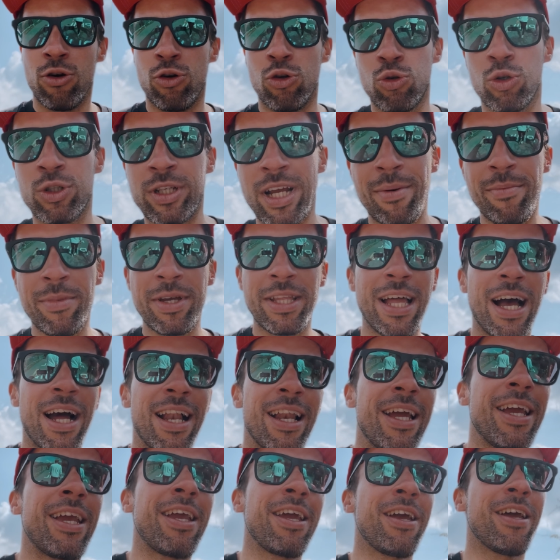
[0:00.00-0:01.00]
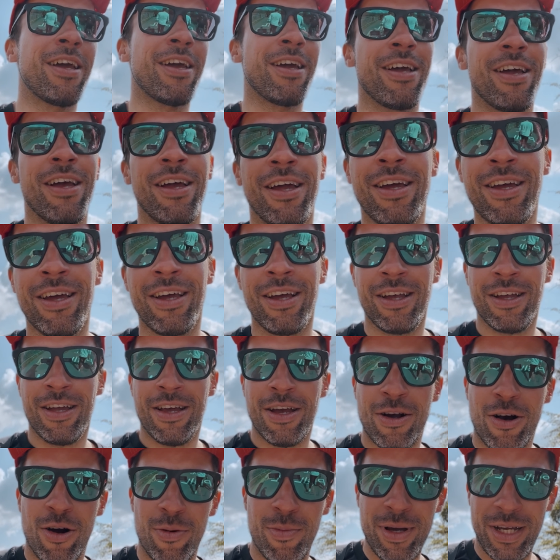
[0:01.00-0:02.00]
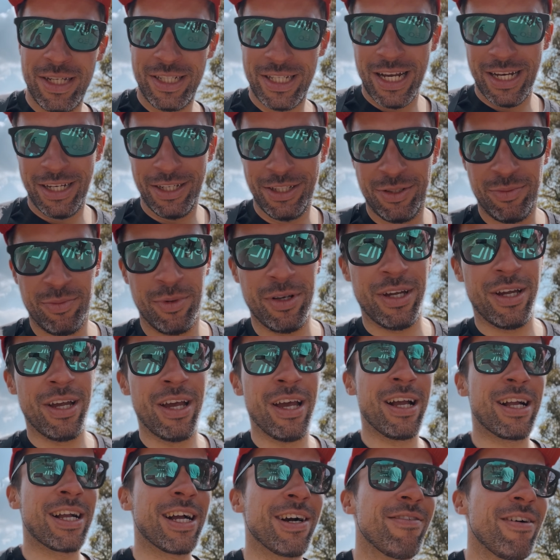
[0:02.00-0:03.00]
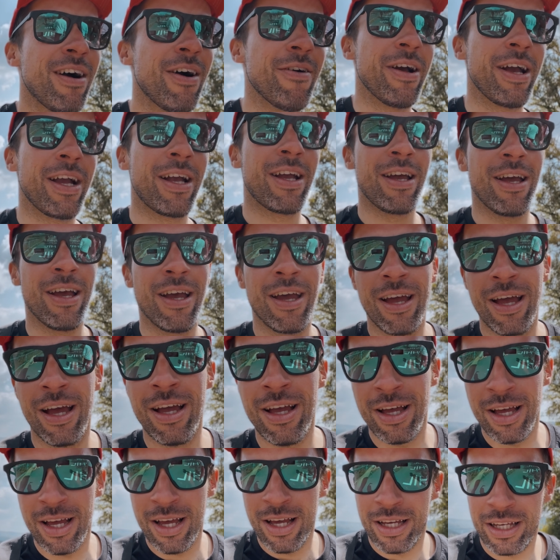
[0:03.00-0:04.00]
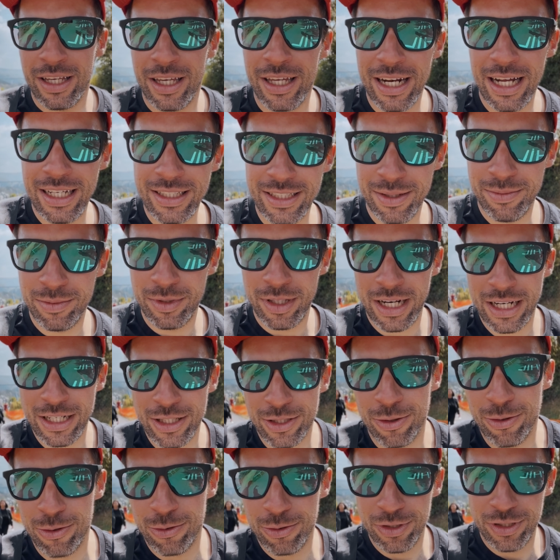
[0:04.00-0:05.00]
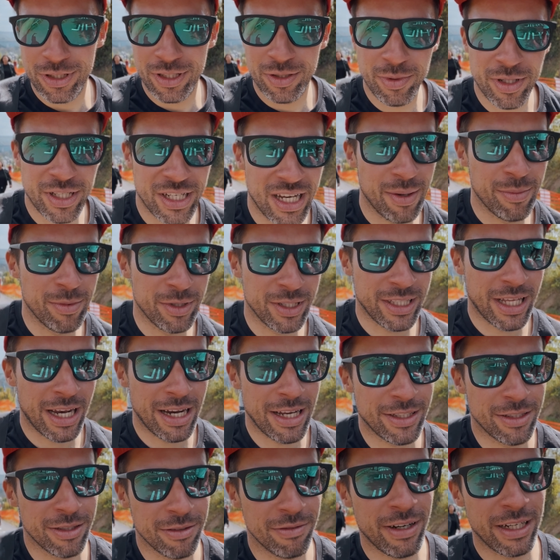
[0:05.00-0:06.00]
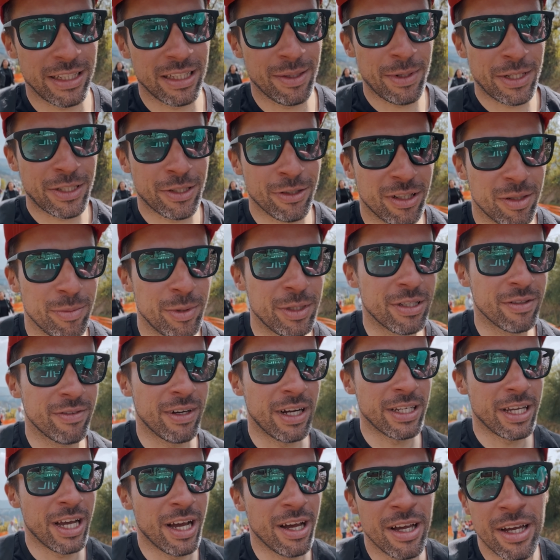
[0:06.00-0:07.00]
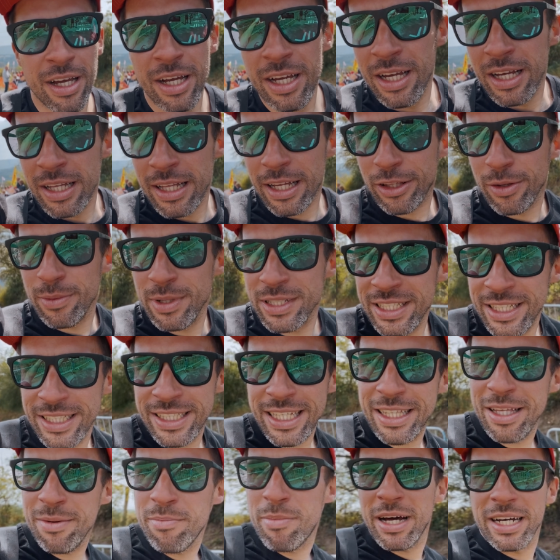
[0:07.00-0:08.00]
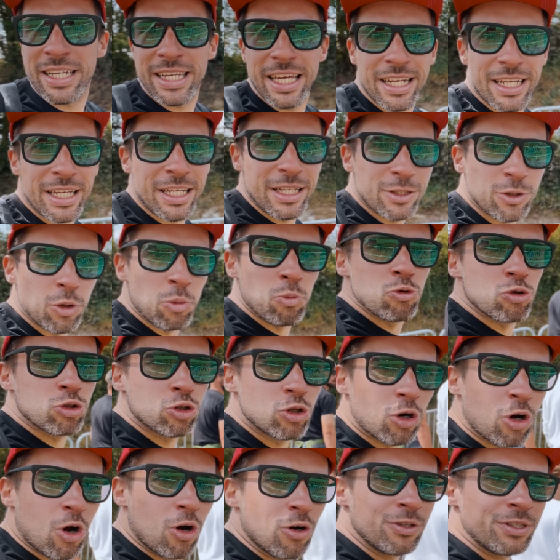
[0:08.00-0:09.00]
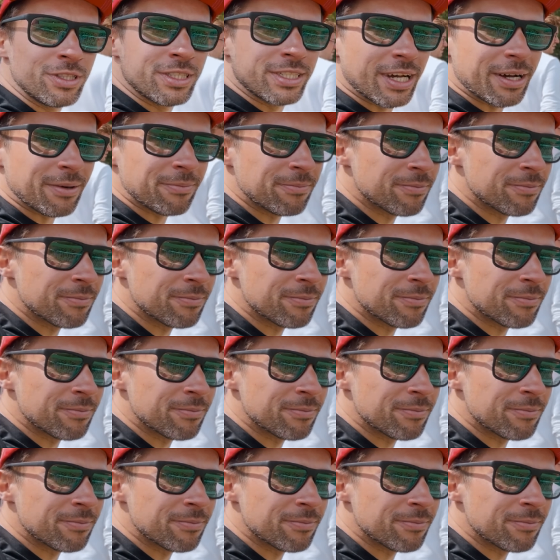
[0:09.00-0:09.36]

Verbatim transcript: Ruszamy dalej. Obejrzeliśmy kawałek i razem z resztą ludzi zmierzamy znaleźć sobie fajne miejsce kibicowania. Natomiast niestety barierki są już do końca,